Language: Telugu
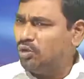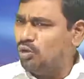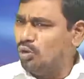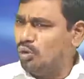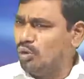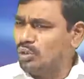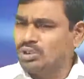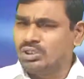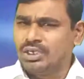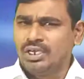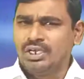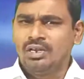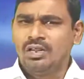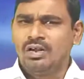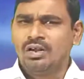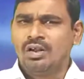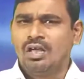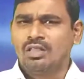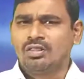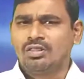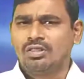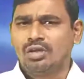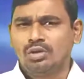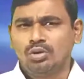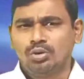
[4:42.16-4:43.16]
ఈ రోజైనా
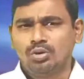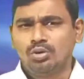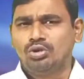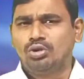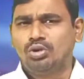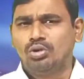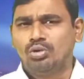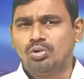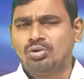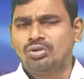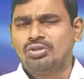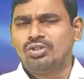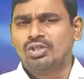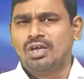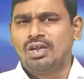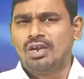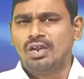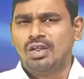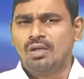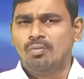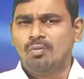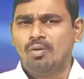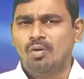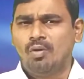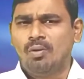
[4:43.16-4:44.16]
నా తట్టు
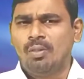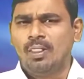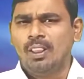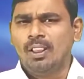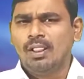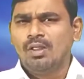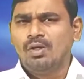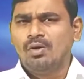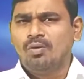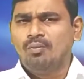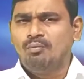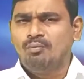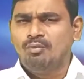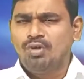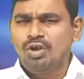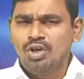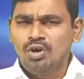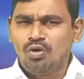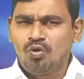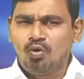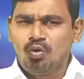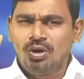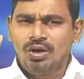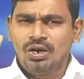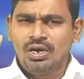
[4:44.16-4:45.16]
తిరుగుతారేమో
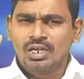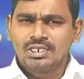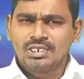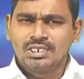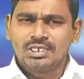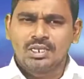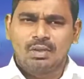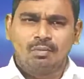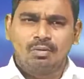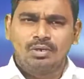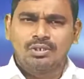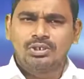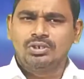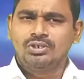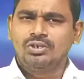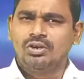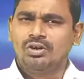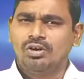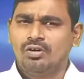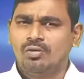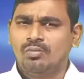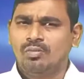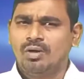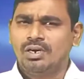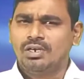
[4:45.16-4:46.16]
మీకున్న
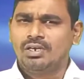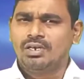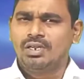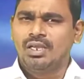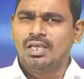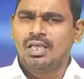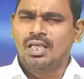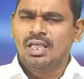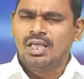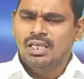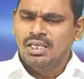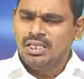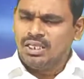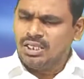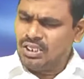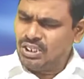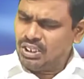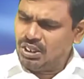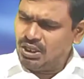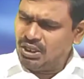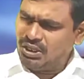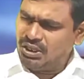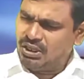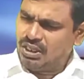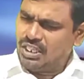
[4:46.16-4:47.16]
సమస్యలను బట్టి
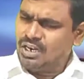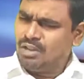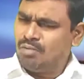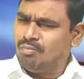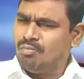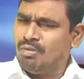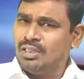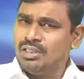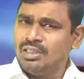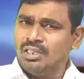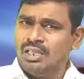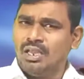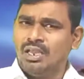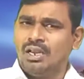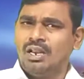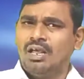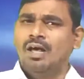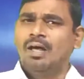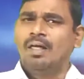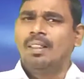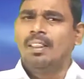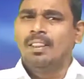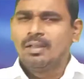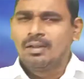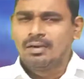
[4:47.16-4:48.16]
ఈ
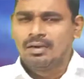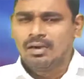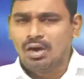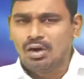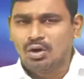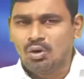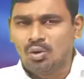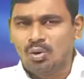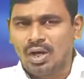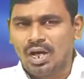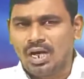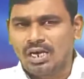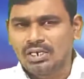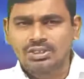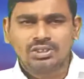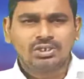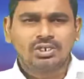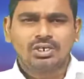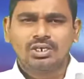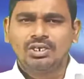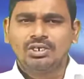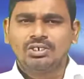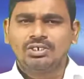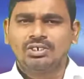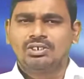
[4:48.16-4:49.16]
దినమందైనా నన్ను
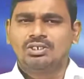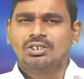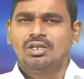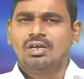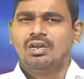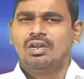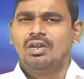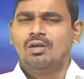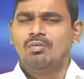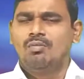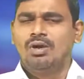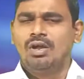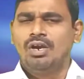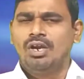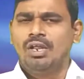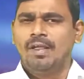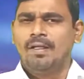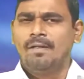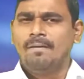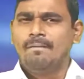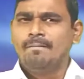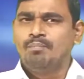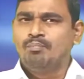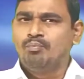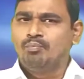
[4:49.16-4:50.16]
ఆశ్రయిస్తారేమని
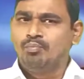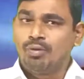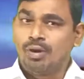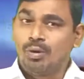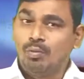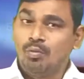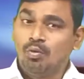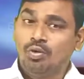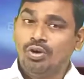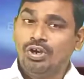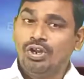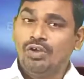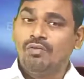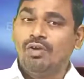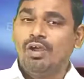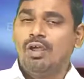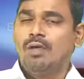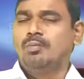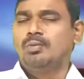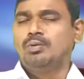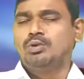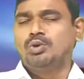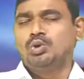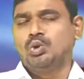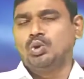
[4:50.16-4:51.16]
అని నీ
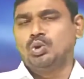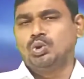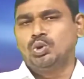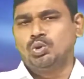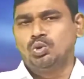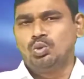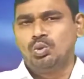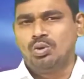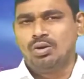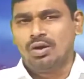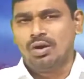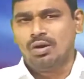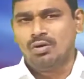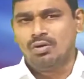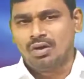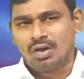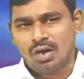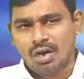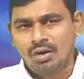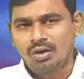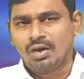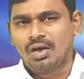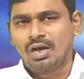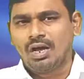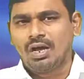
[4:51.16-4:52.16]
వైపు చూస్తున్నాడు
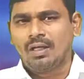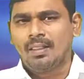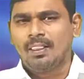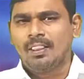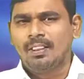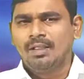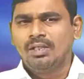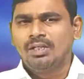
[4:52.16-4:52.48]
కనుక